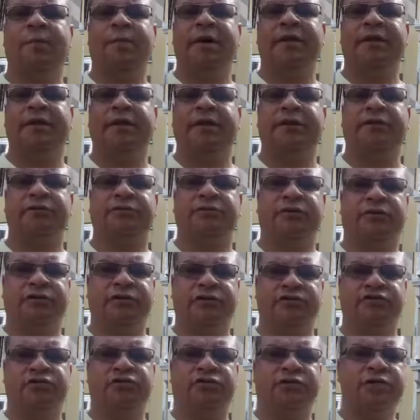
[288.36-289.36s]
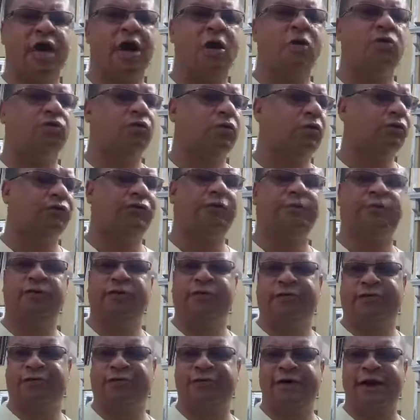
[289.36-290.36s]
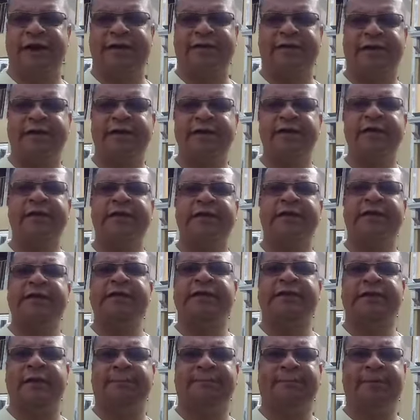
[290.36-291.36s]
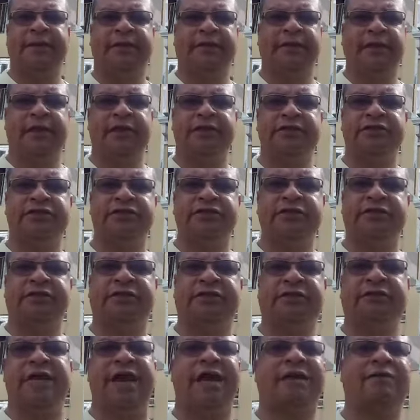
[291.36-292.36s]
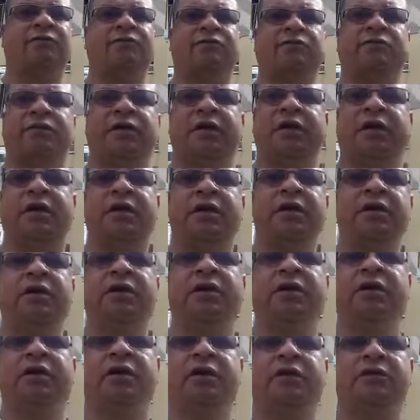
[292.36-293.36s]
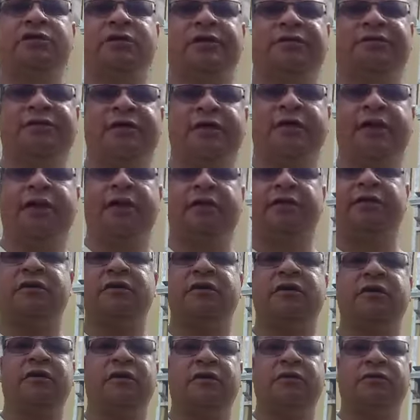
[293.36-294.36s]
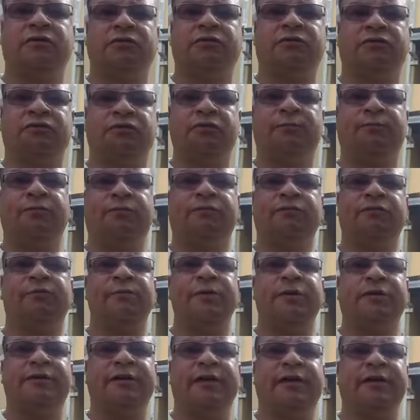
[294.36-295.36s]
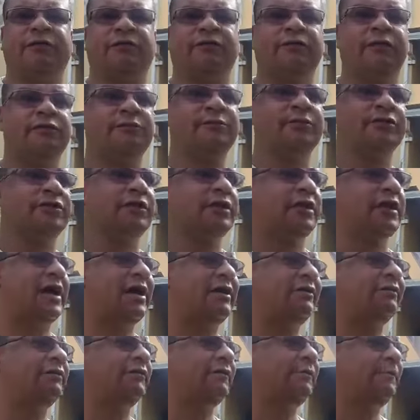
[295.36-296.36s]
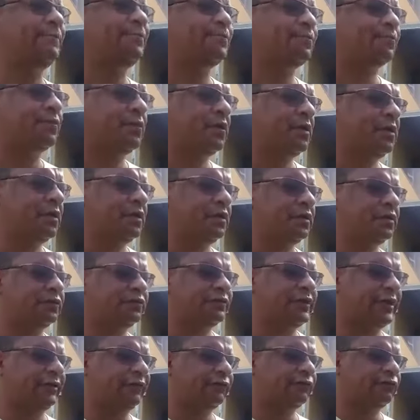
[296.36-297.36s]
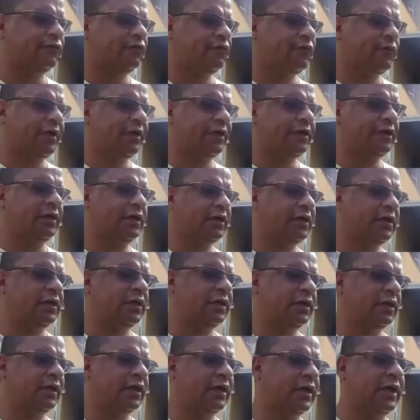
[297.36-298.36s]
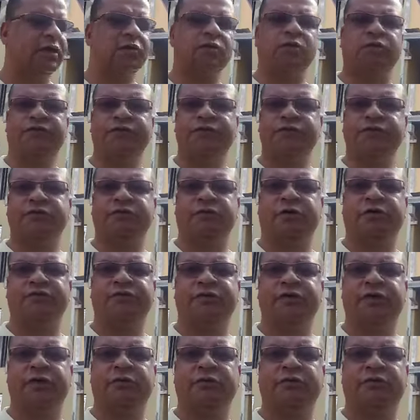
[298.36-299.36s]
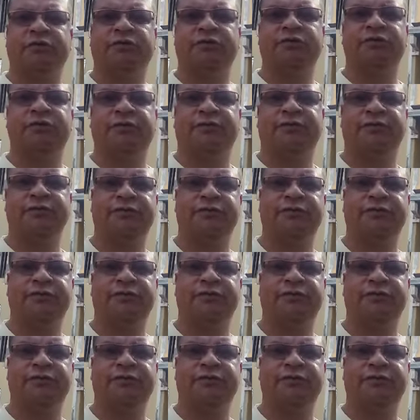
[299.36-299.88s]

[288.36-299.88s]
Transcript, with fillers: uma maneira de nós ajudar o nosso irmão de farda, independente de estado, né? Eu já falei aqui, eu sou policial militar aqui no estado de Minas Gerais, já estou aí é, com 29 anos de